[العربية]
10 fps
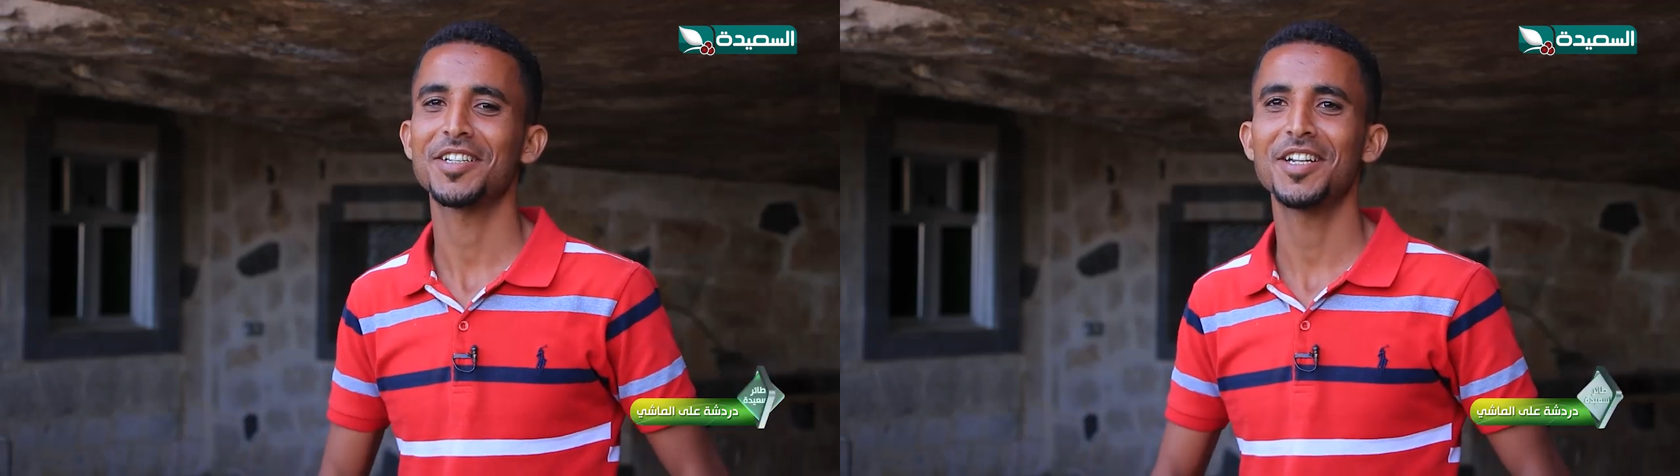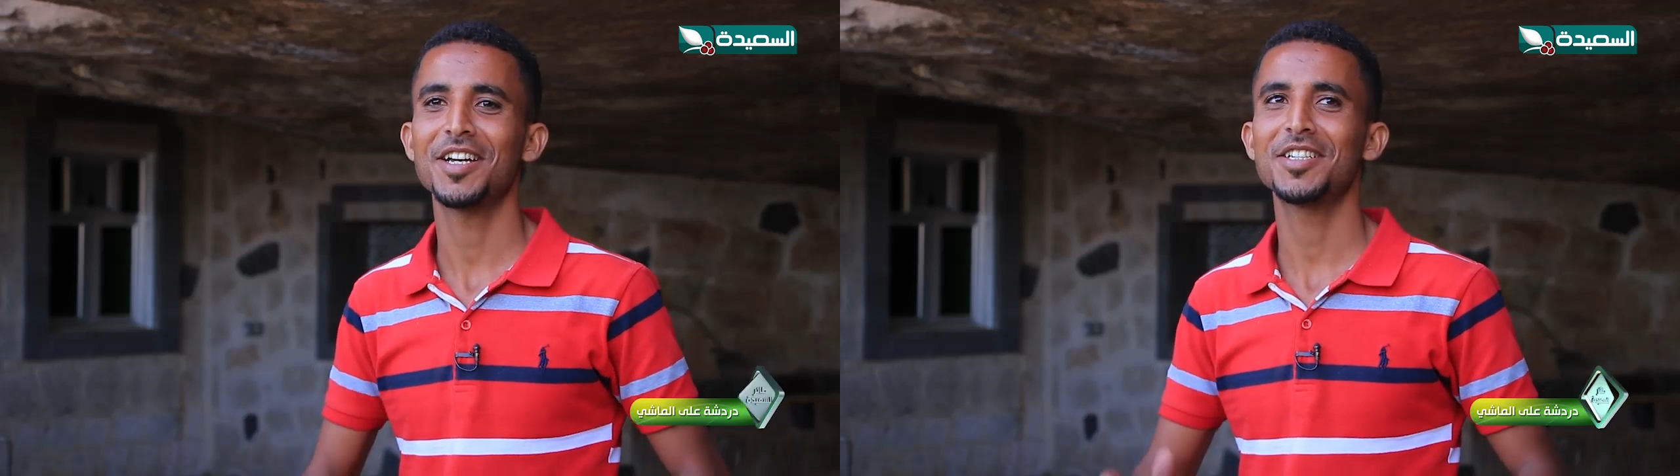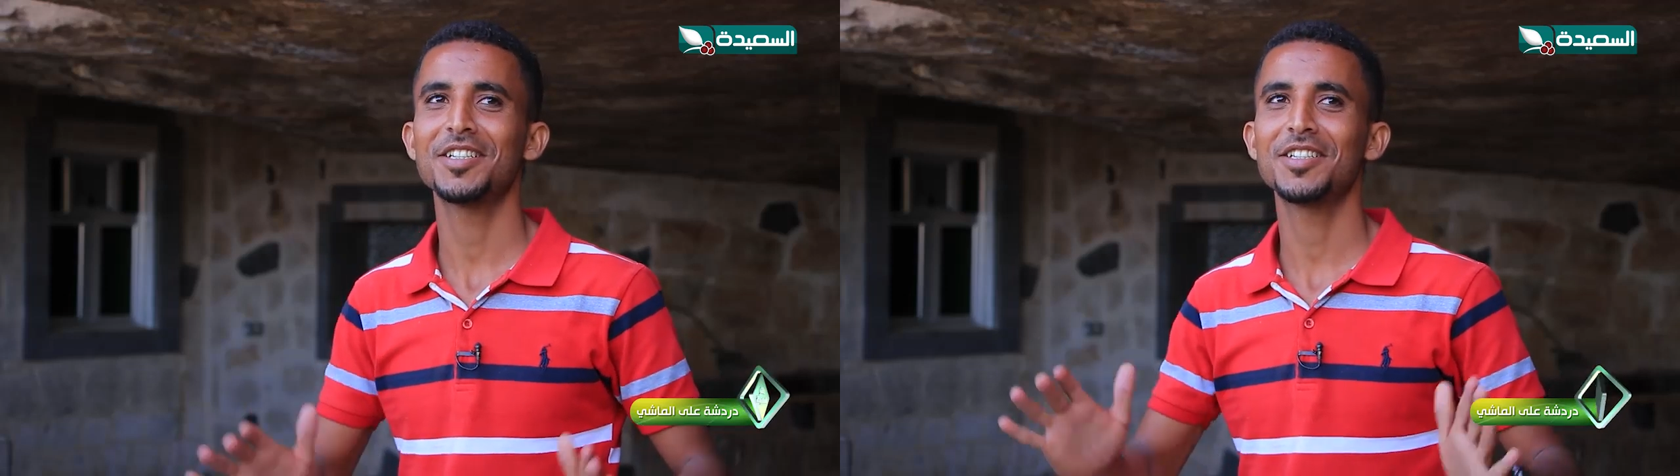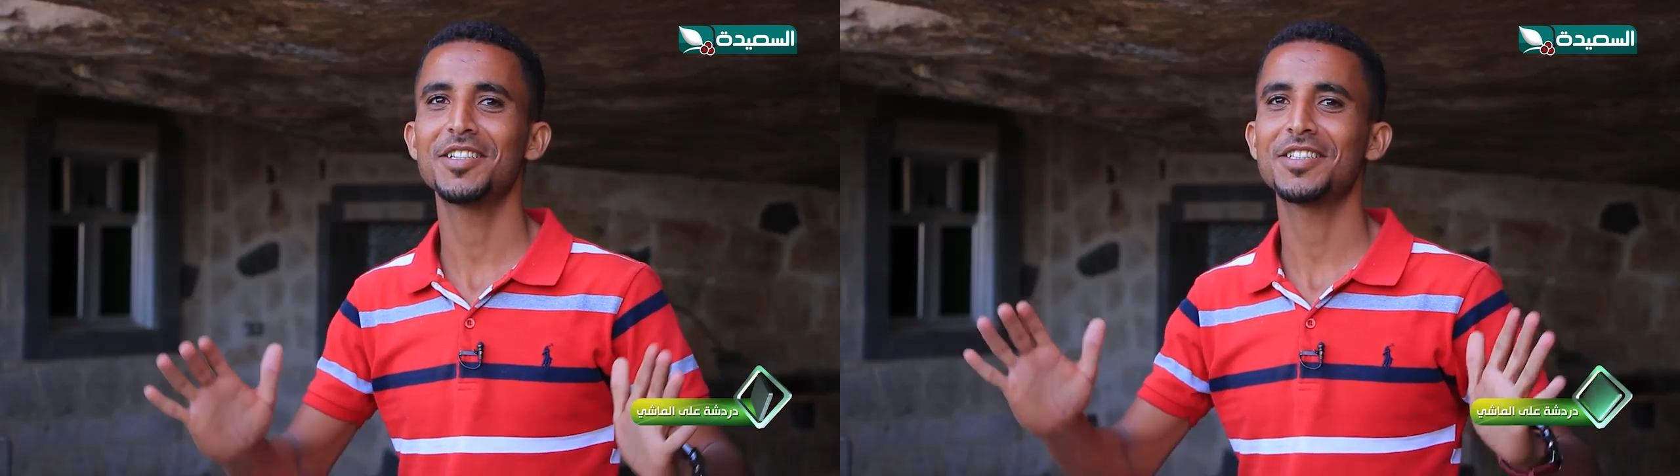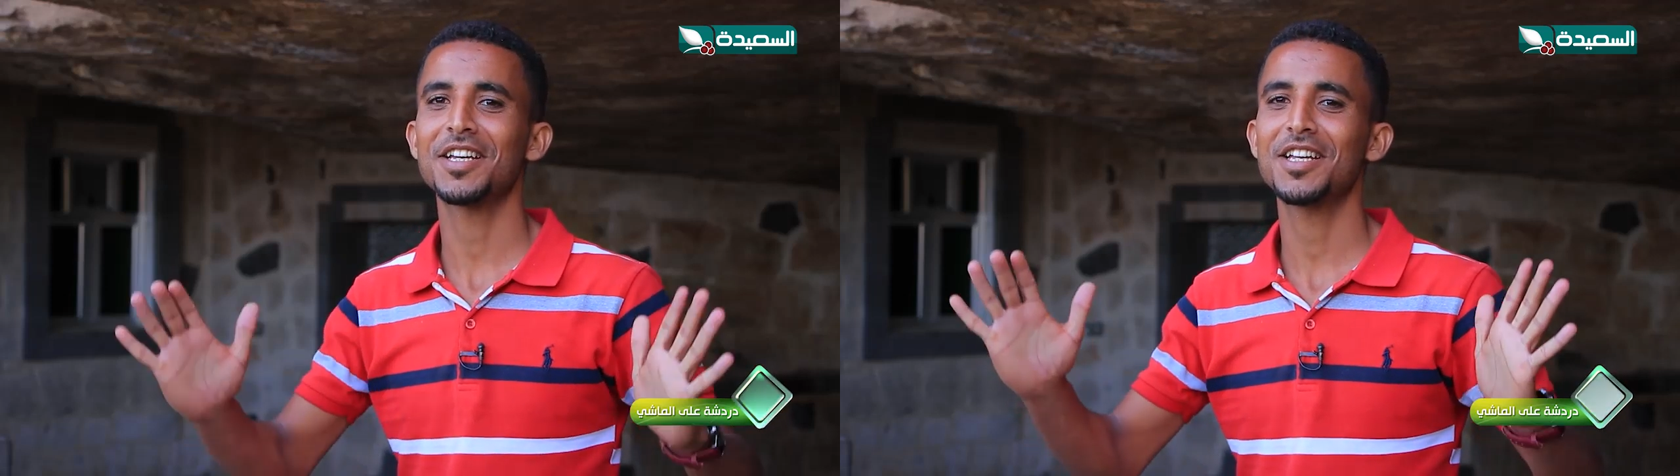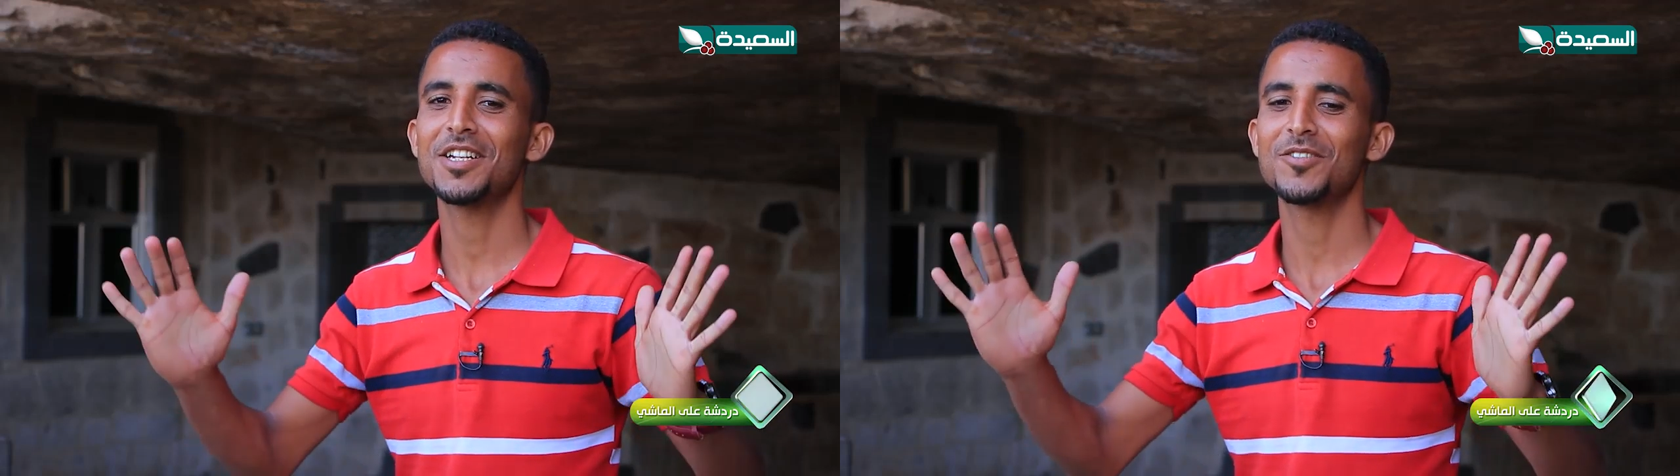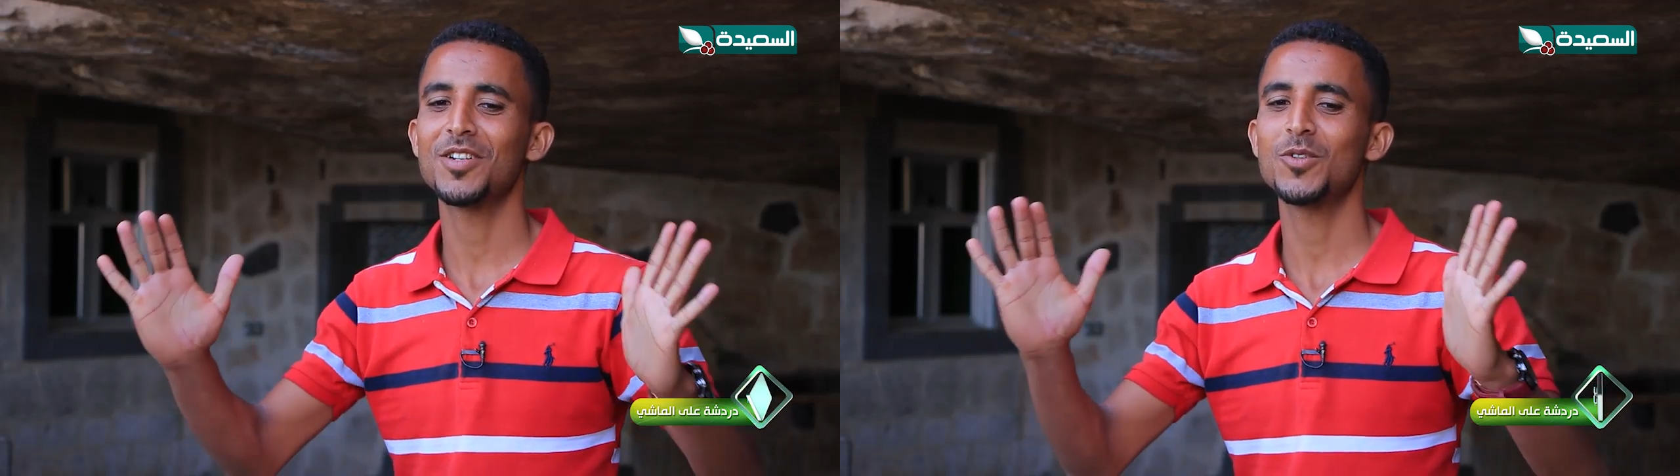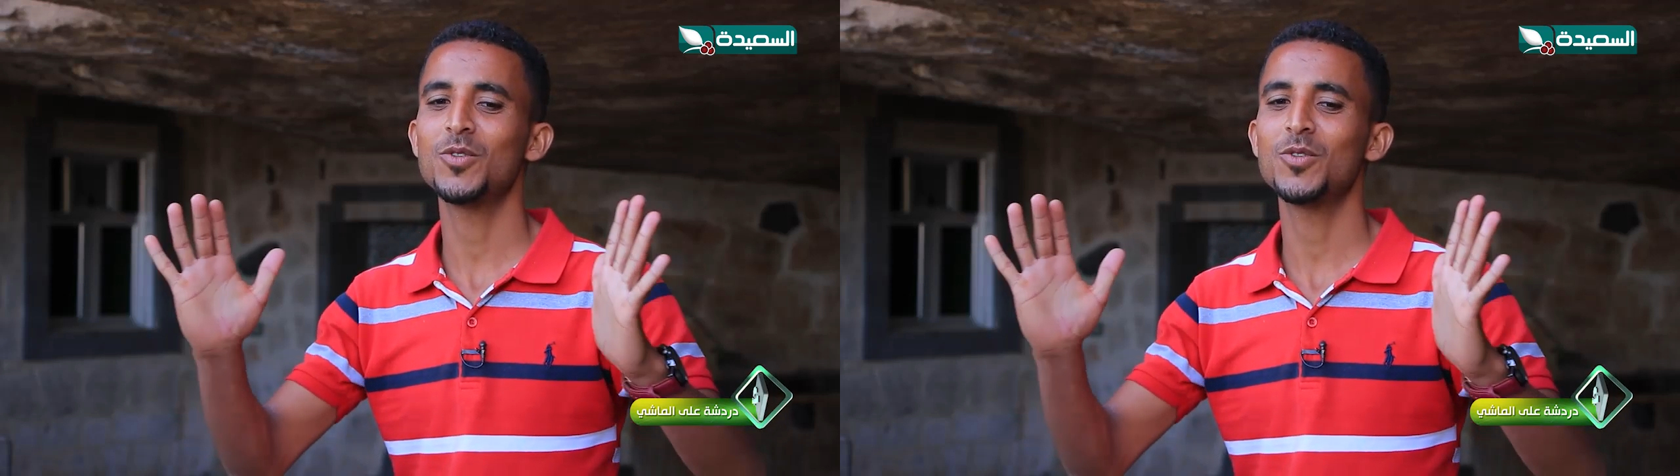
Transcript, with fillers: يعني التقينا انا